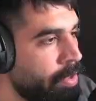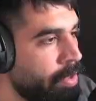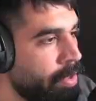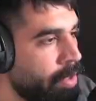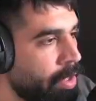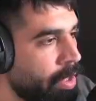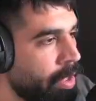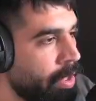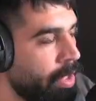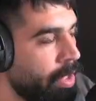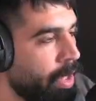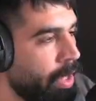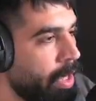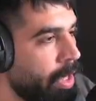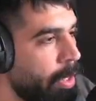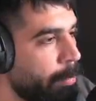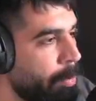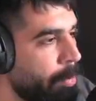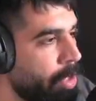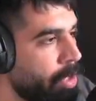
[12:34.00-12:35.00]

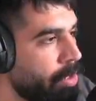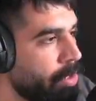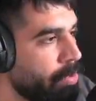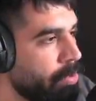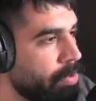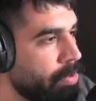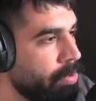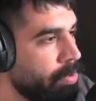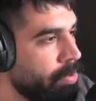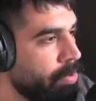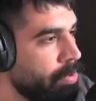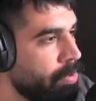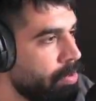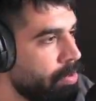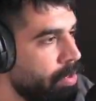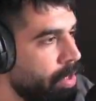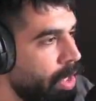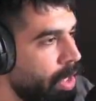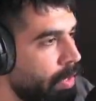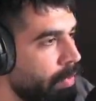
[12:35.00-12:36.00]
هنايا هم حلو
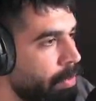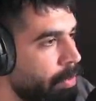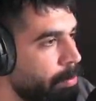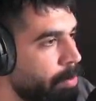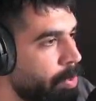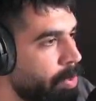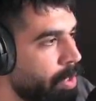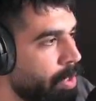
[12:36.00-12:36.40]
هذا المكان